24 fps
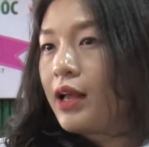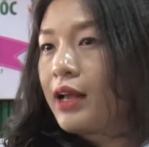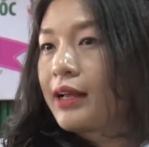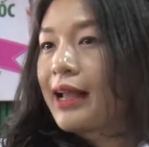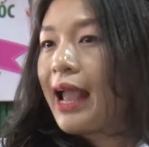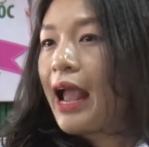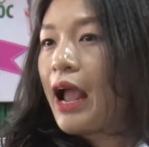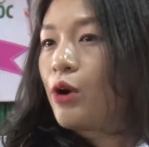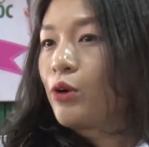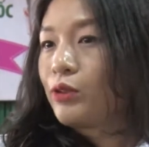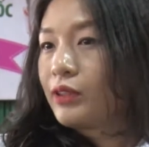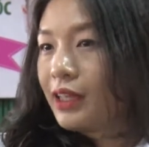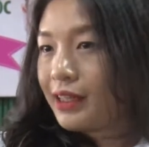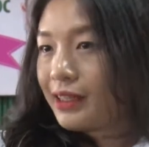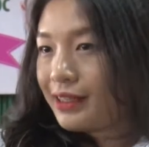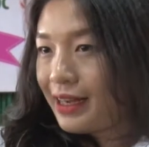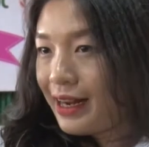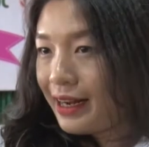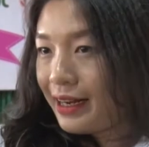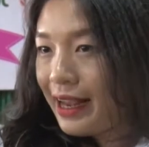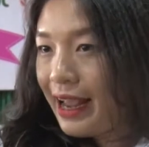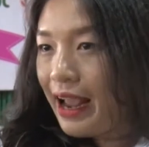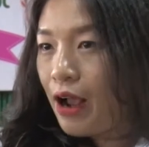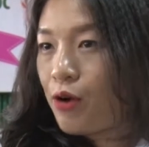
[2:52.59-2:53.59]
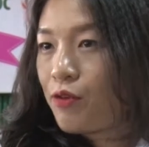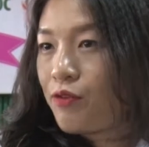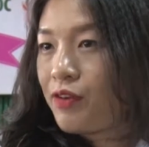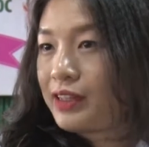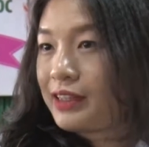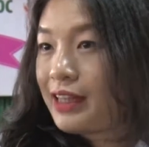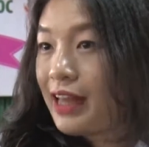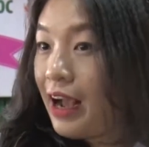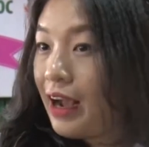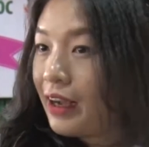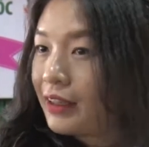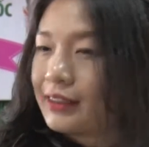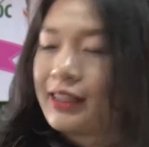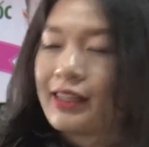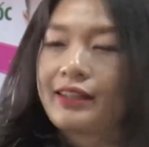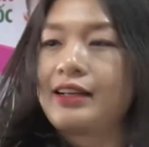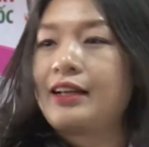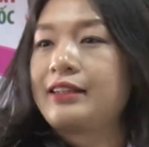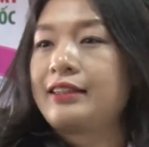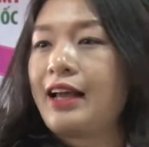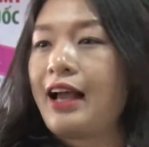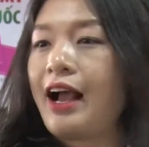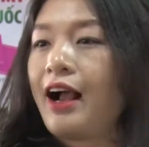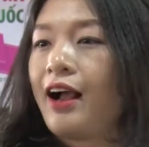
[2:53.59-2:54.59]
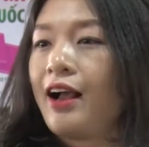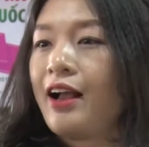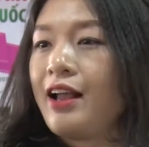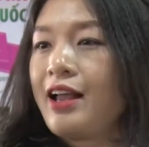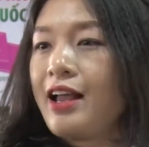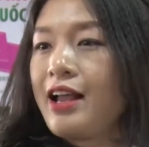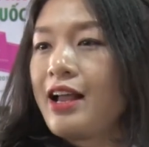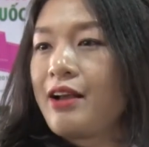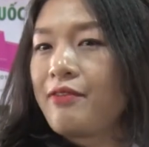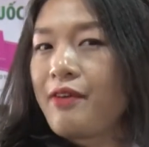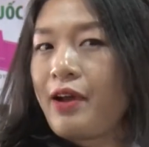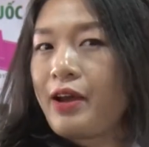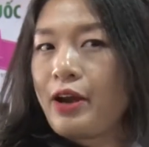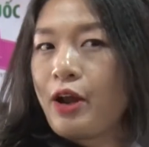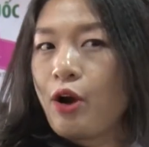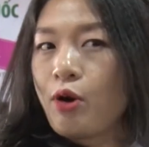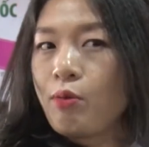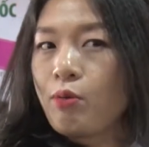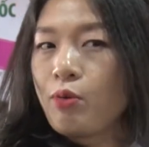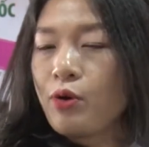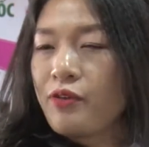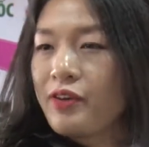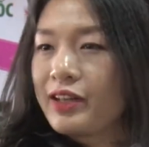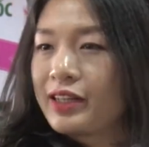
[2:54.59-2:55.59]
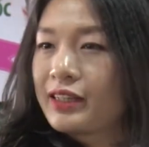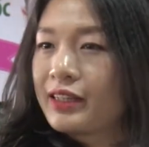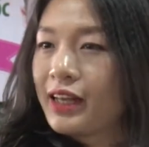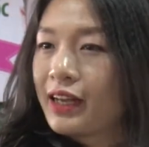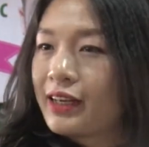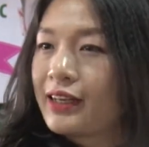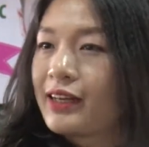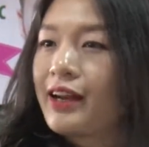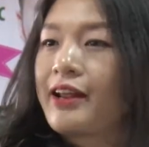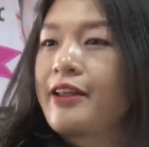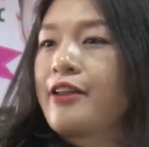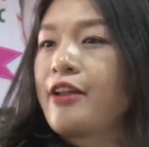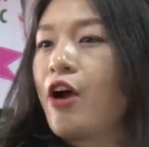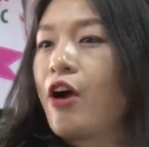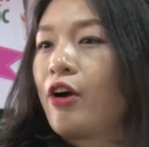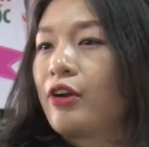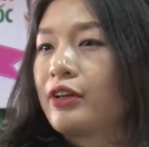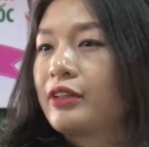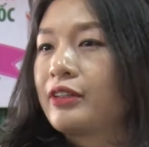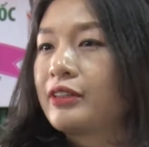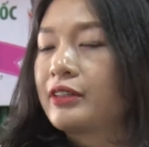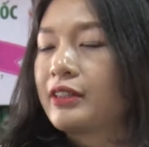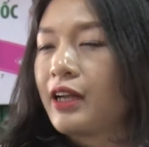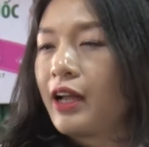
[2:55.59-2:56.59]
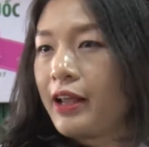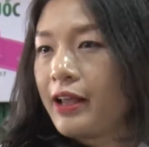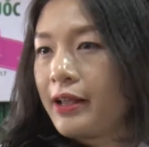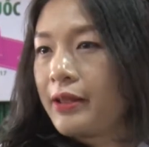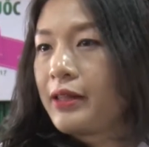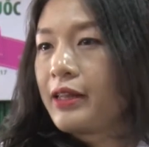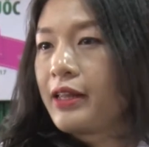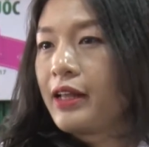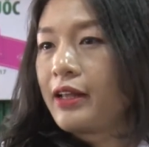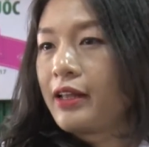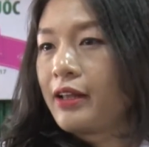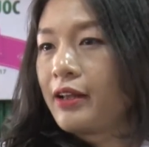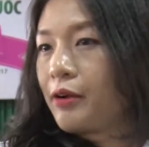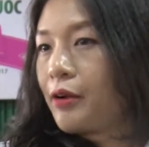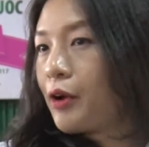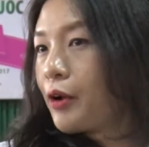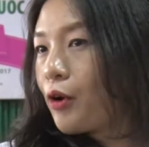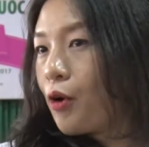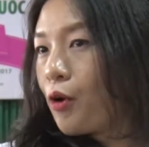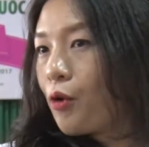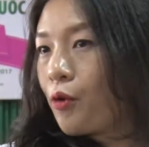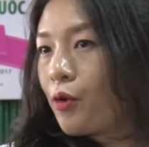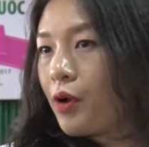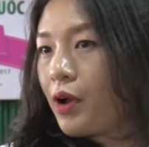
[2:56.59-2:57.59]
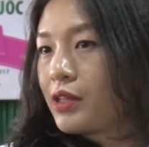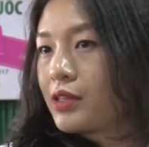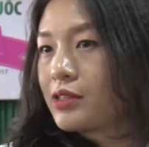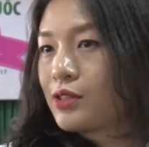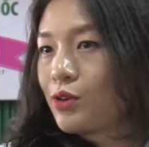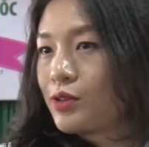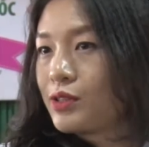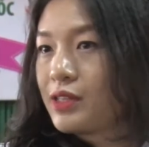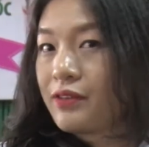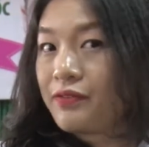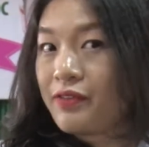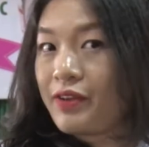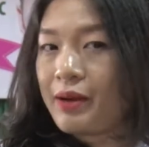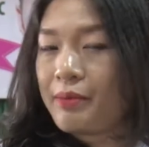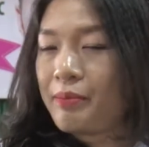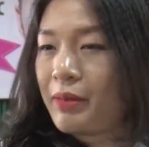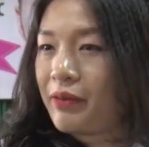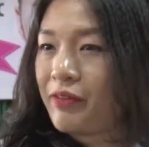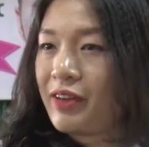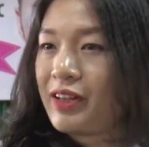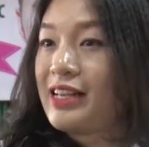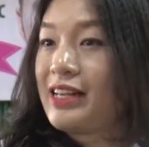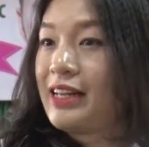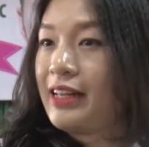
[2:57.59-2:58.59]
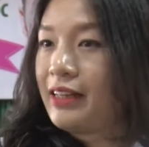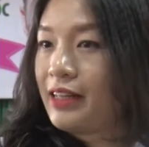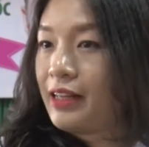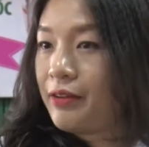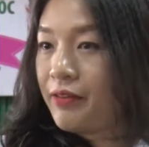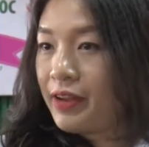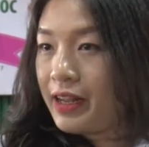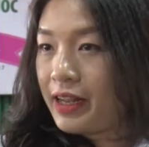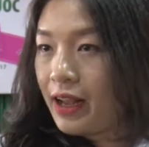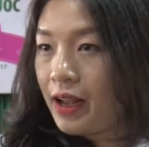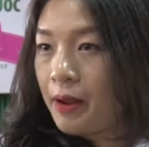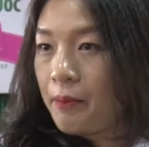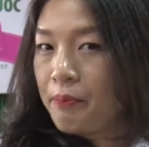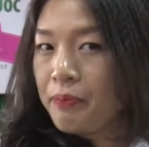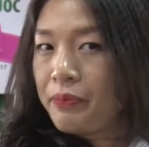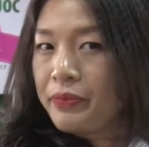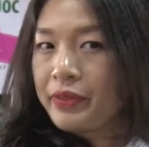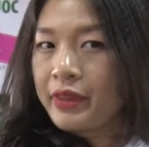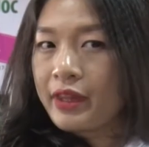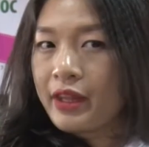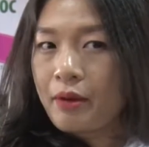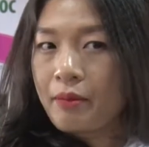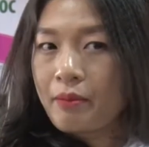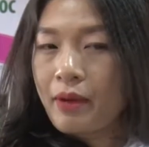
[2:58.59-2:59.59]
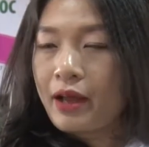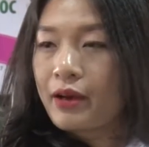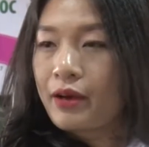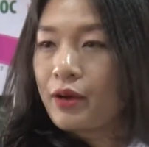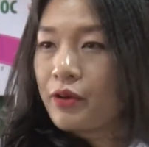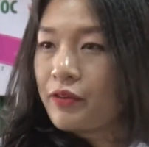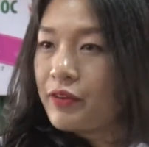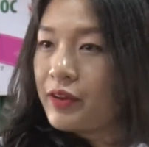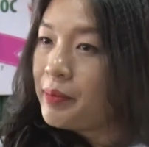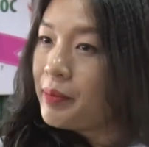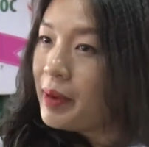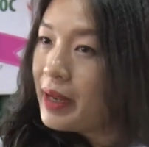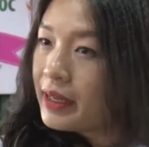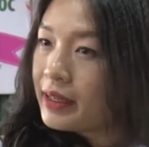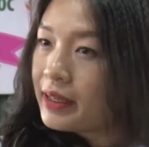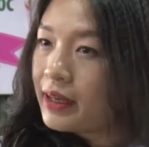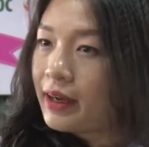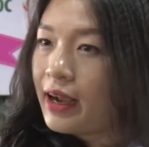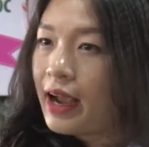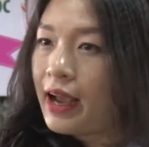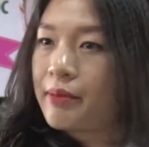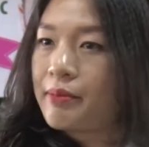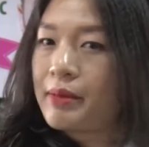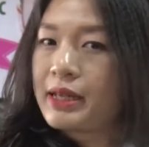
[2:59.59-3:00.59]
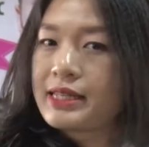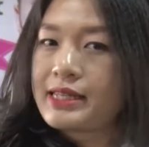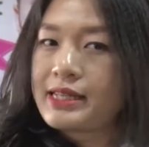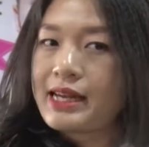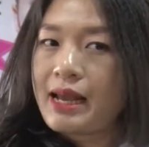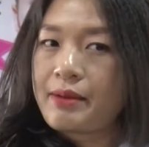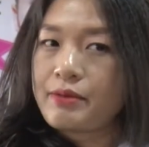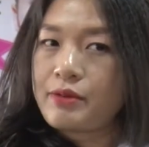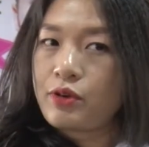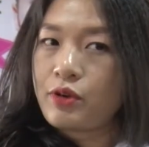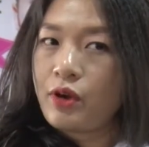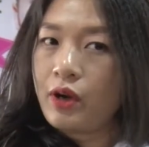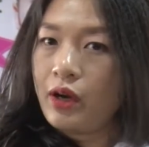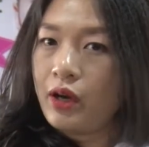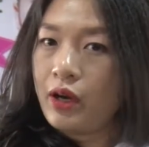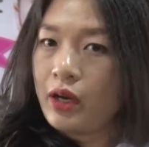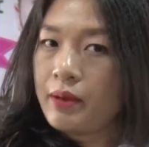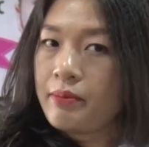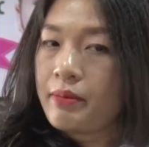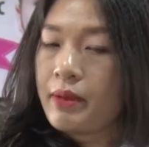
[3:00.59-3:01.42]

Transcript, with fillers: cao thật là cao và thẳng thật là thẳng và đầu mũi phải thật là nhọn đấy thì những cái cô cô diễn viên mình vẫn nhìn đến TV ấy nhưng mà đối với mình chẳng hạn mình sẽ làm cho nó hơi